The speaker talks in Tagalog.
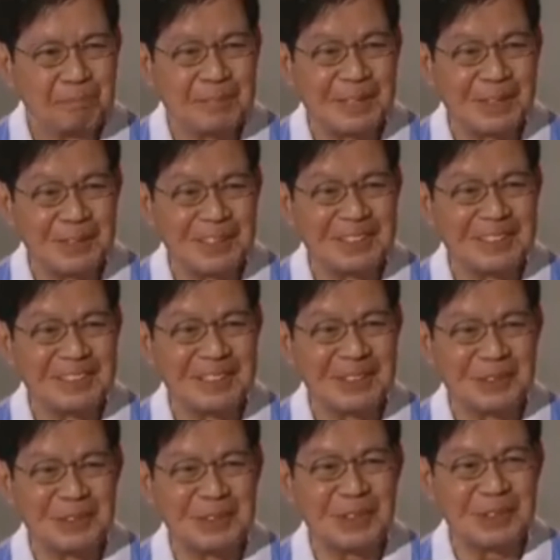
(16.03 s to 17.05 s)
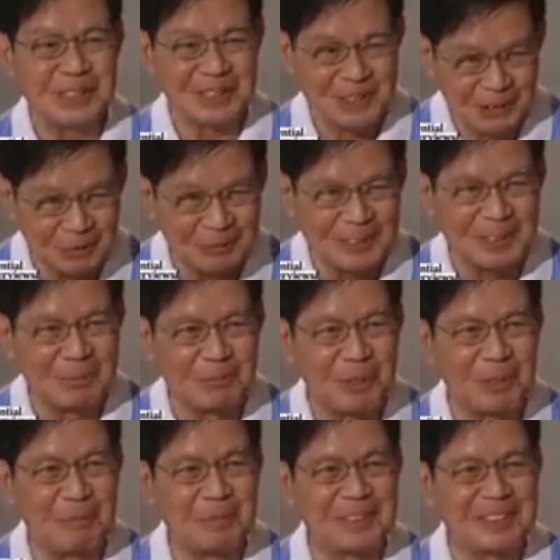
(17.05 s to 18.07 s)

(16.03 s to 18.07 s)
Pareho rin ang sagot ko. Kasi tumatapo akong